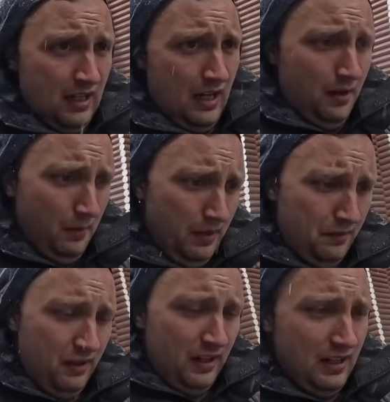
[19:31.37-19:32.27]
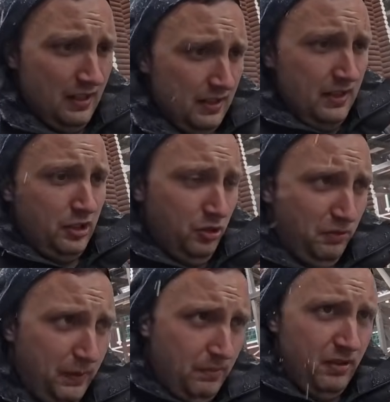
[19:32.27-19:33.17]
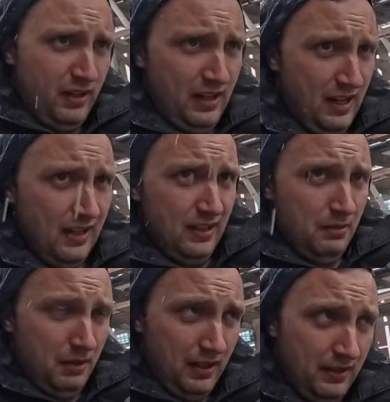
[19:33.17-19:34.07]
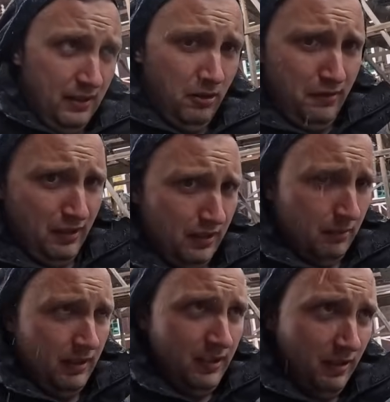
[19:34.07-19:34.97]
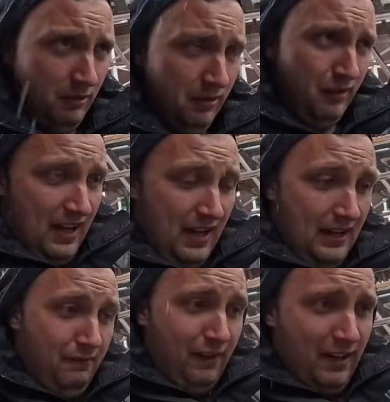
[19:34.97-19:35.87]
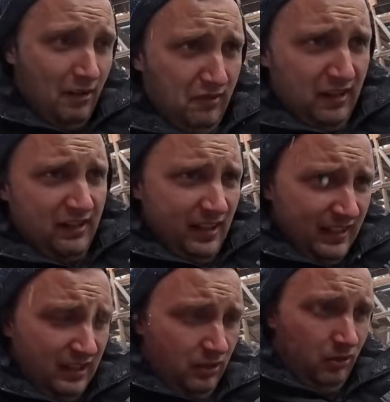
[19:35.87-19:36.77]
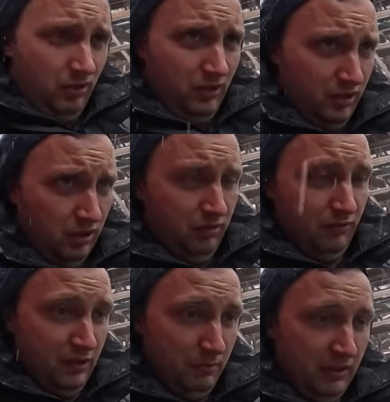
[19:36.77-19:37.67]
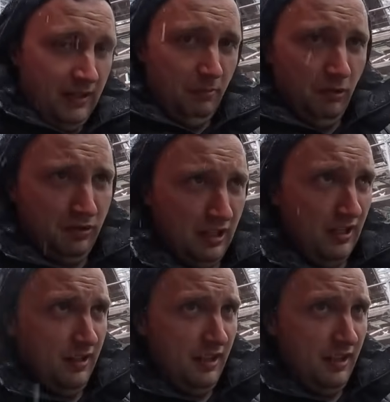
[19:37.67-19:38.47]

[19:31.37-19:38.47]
Aber Sarah hat in der Schlussbremse der Achterbahn, der Holzachterbahn hinter uns, ein Pfannhaus entdeckt und wir begeben uns gerade